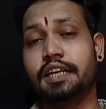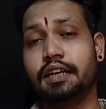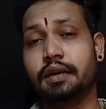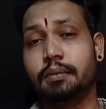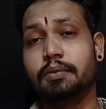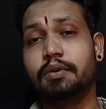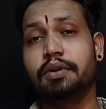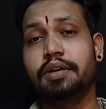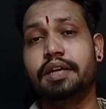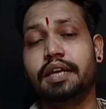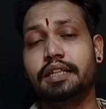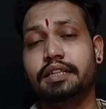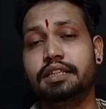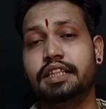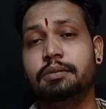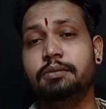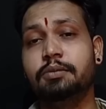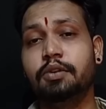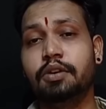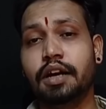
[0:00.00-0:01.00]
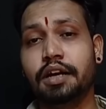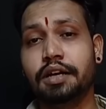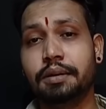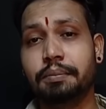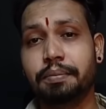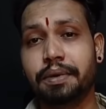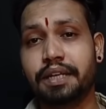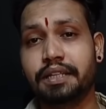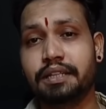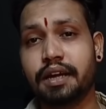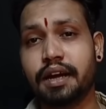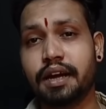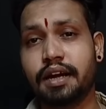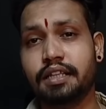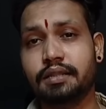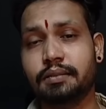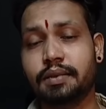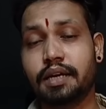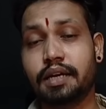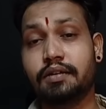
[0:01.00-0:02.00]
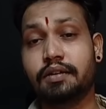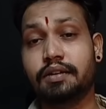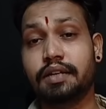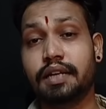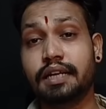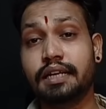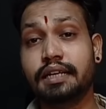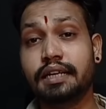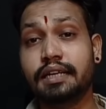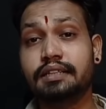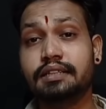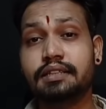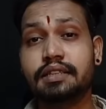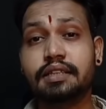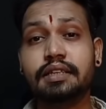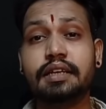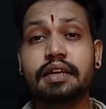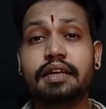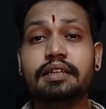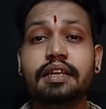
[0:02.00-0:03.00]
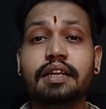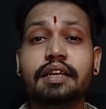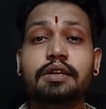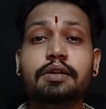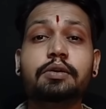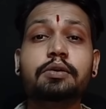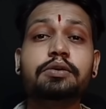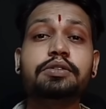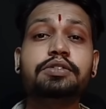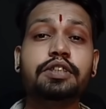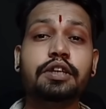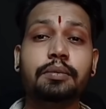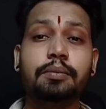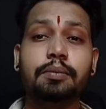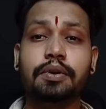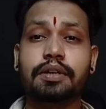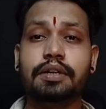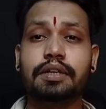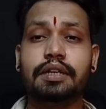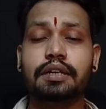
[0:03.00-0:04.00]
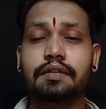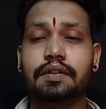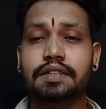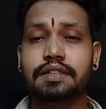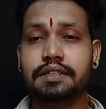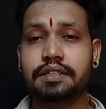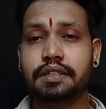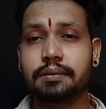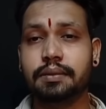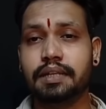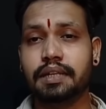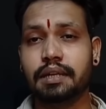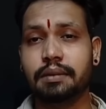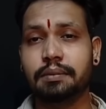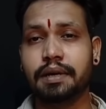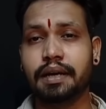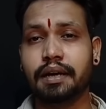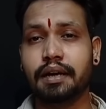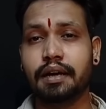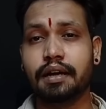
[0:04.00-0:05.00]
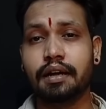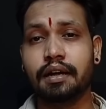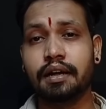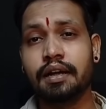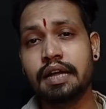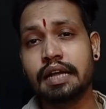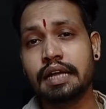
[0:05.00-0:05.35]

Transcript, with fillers: நம்மளுடைய திமுக எம்பி தயாநிதி மாறன் அவர்கள் கத்தி கதறி கூச்சல் போட்ட விஷயத்தை பற்றி பார்க்கலாம்